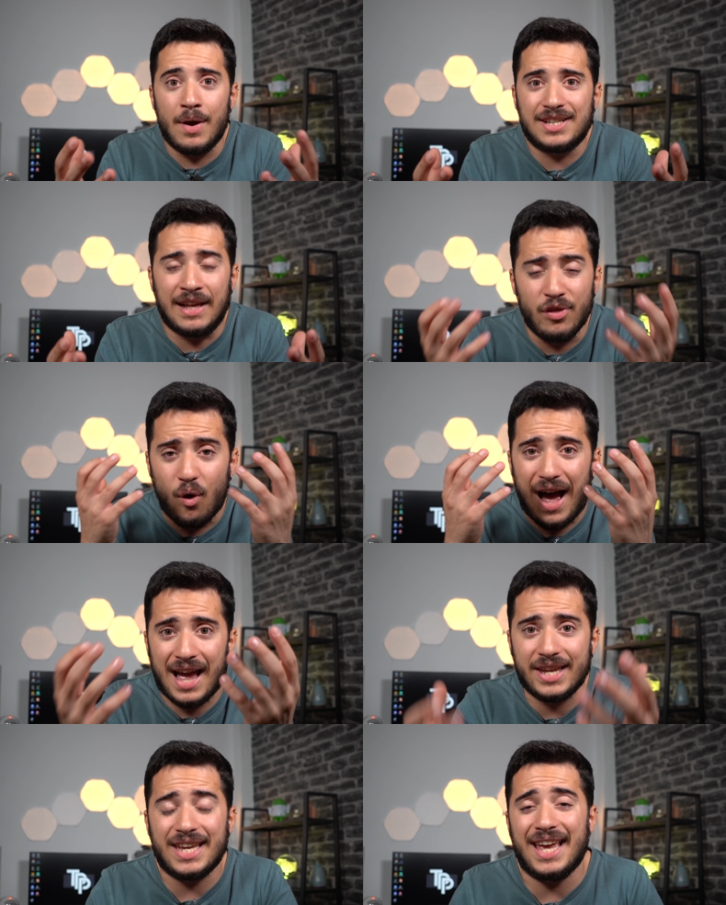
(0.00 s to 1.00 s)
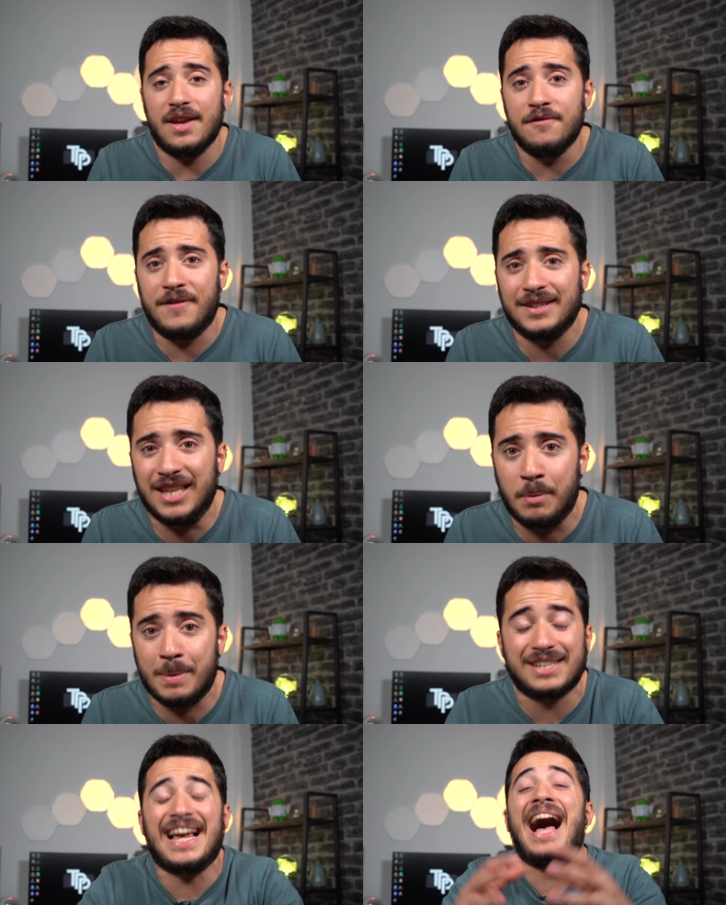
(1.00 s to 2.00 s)
Y aún estando ahí, en fase de
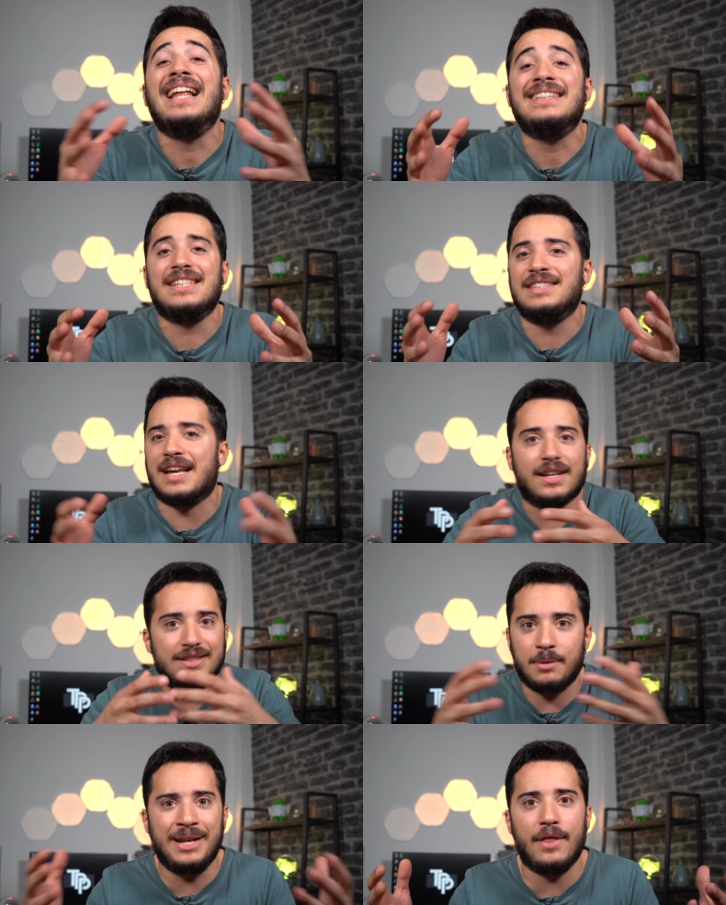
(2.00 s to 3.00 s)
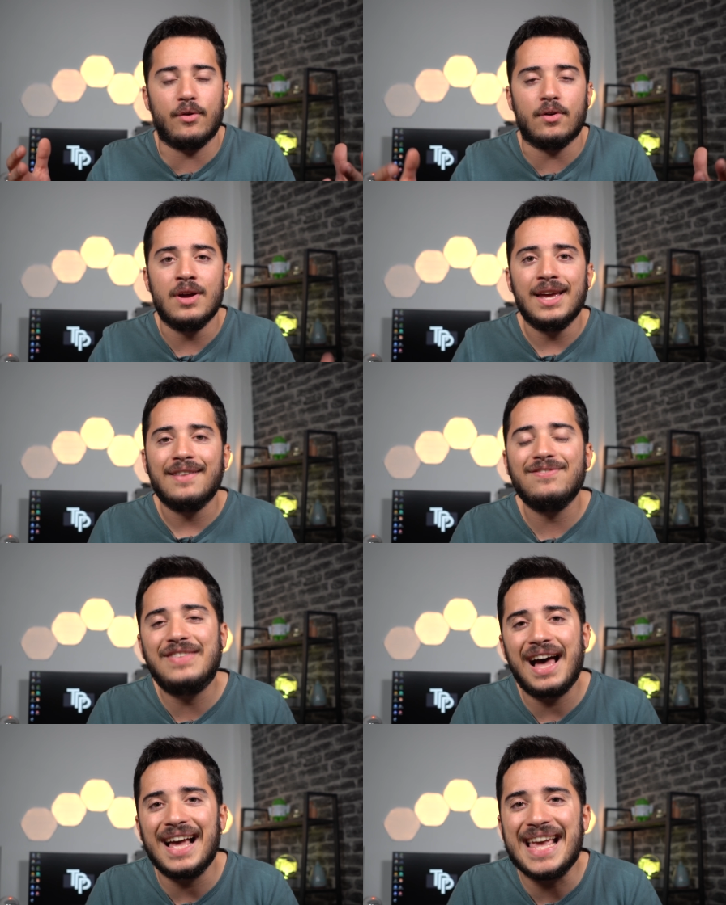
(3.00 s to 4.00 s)
pruebas, antes de estar terminado,
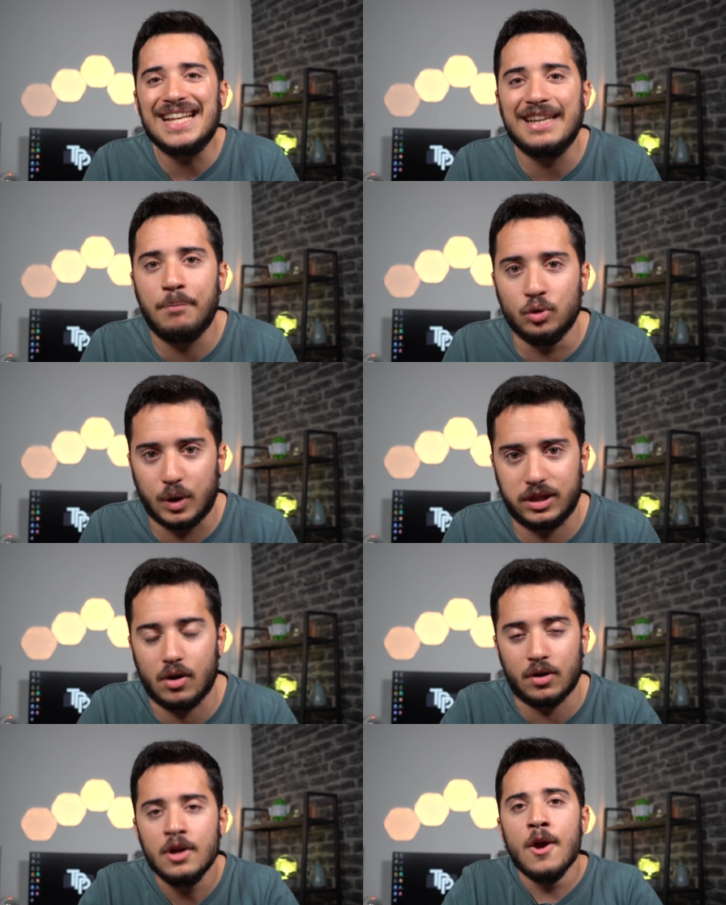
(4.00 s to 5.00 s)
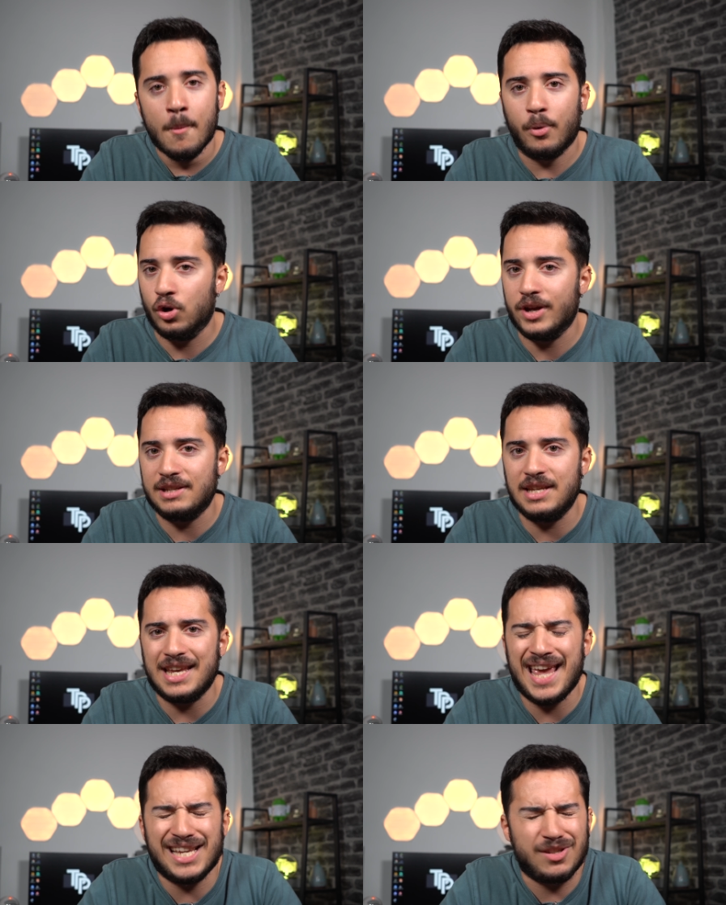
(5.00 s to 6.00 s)
da esa puntuación. Por lo que
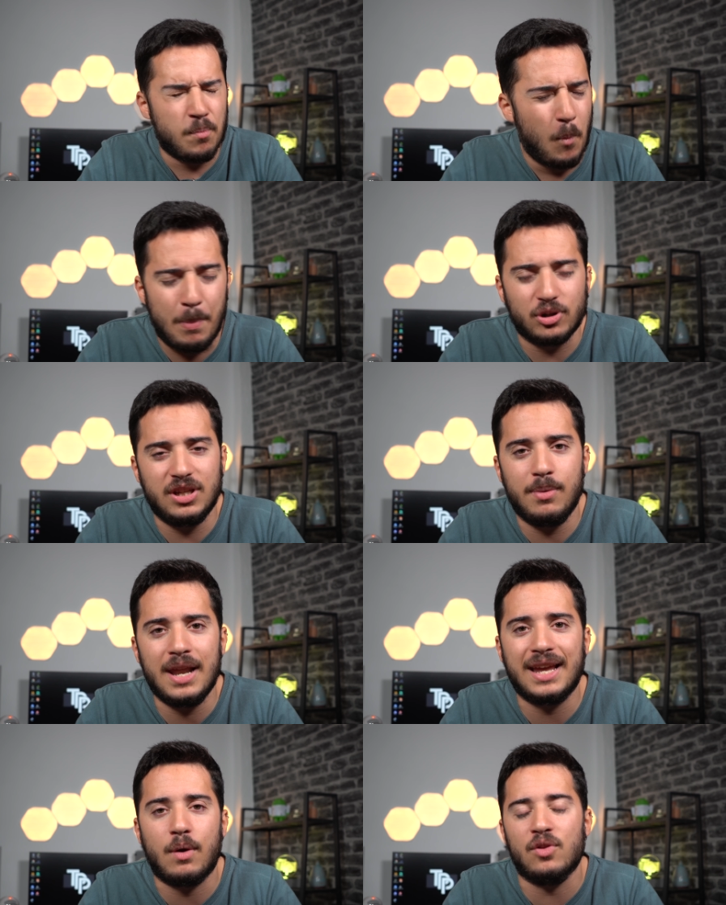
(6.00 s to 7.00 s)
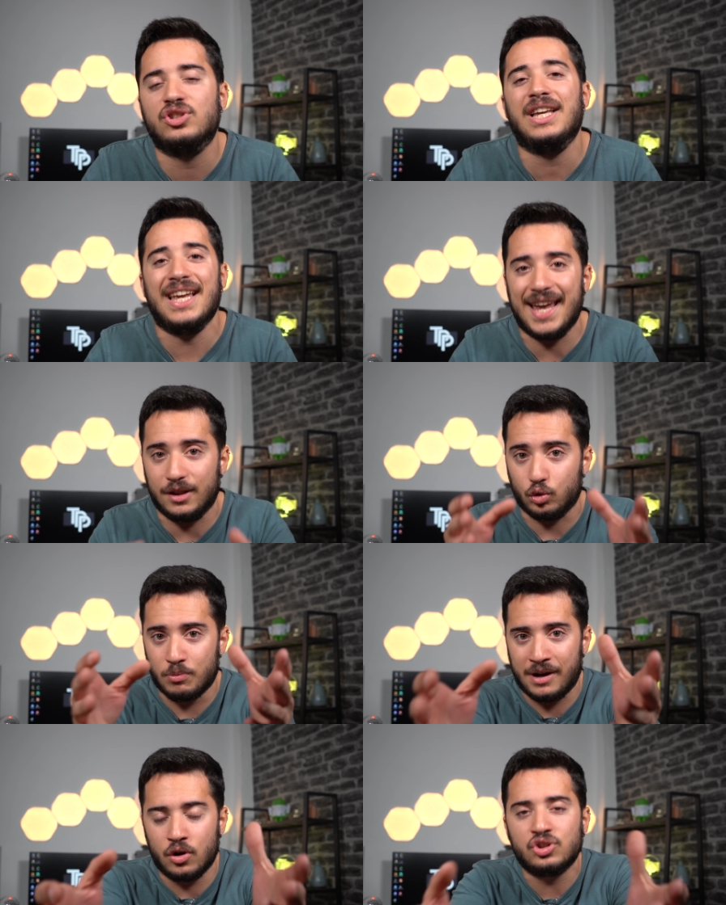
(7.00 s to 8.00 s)
sí, es muy posible que cuando esté en
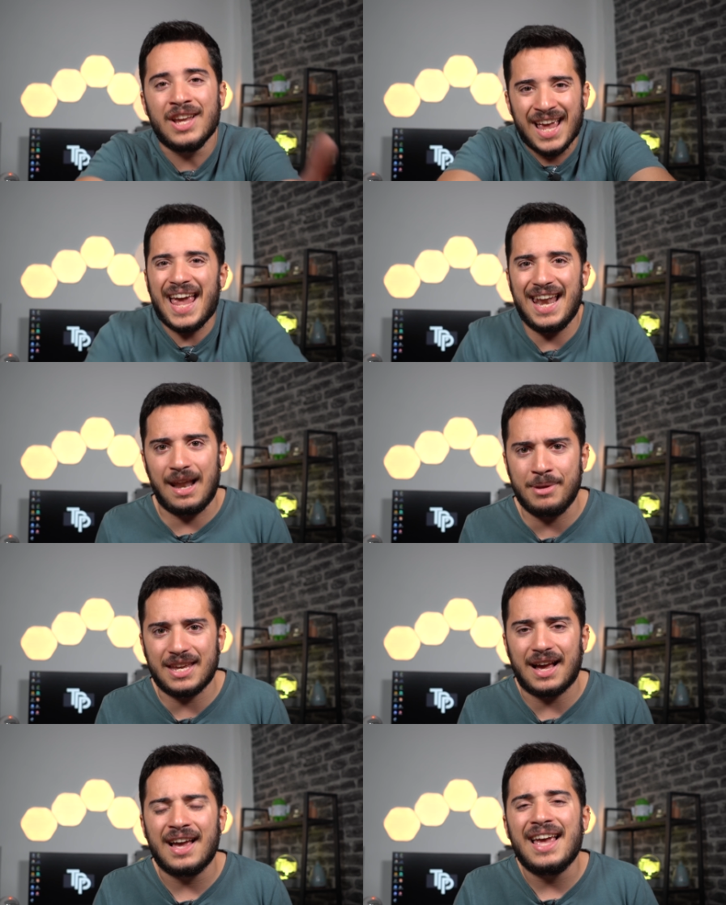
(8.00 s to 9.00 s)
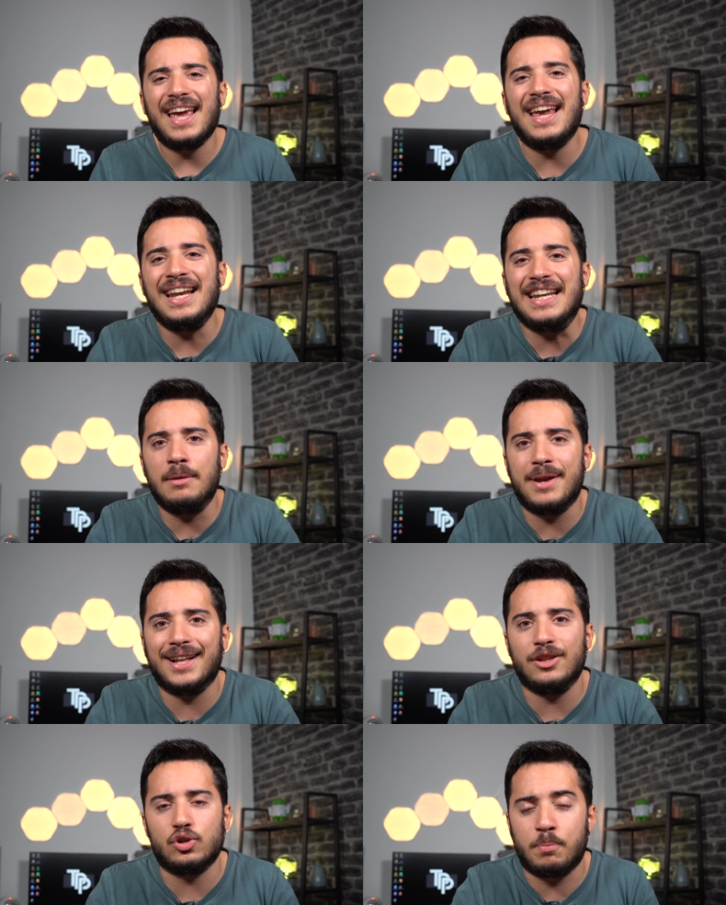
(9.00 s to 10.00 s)
tus manos, en la mía, el Realme
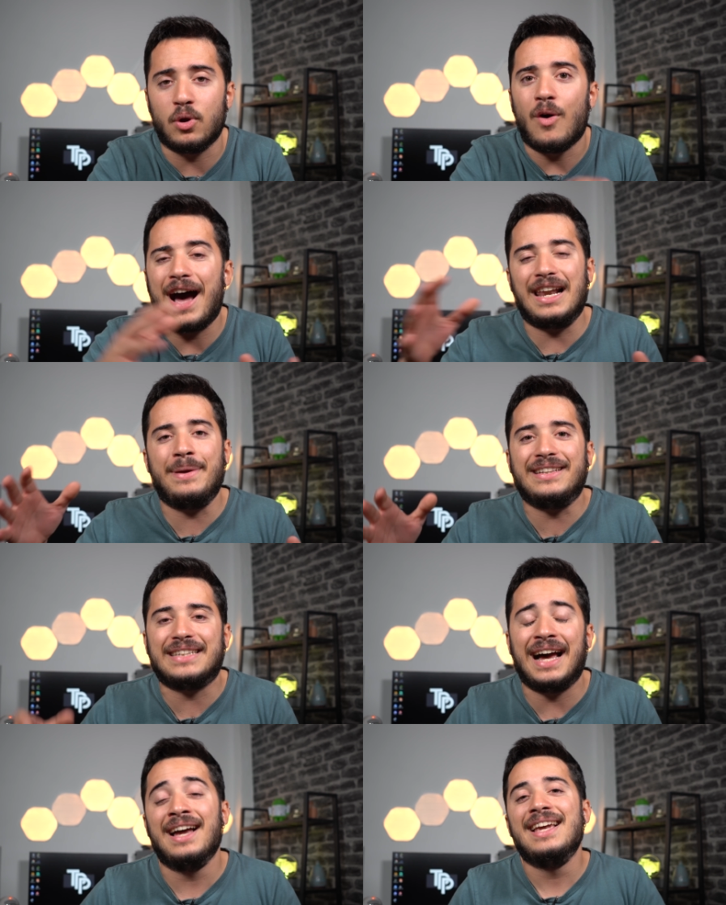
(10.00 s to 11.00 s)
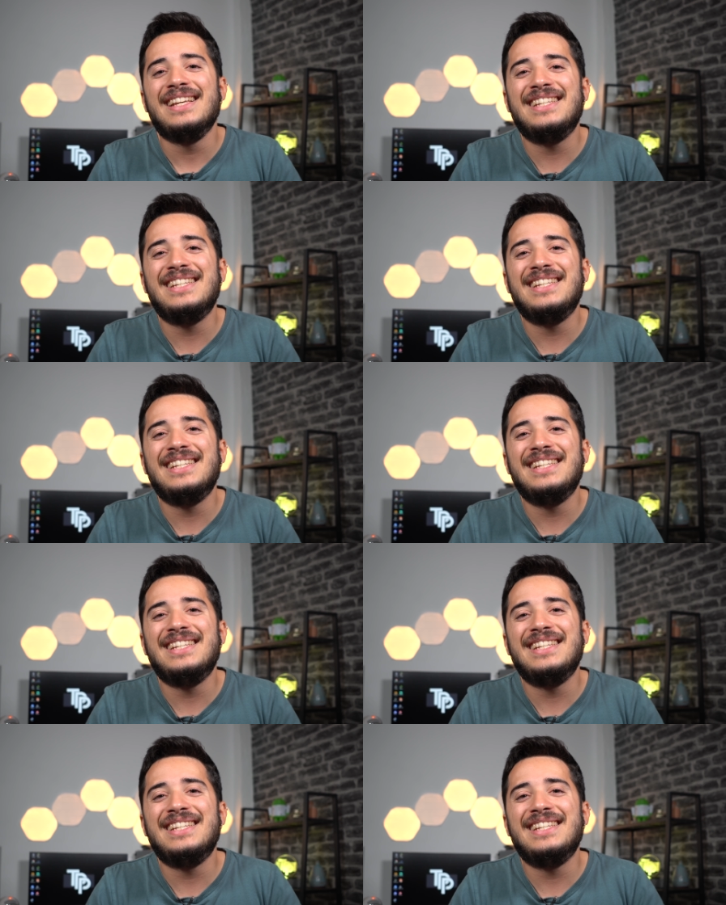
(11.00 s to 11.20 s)
GT2 Pro a la venta,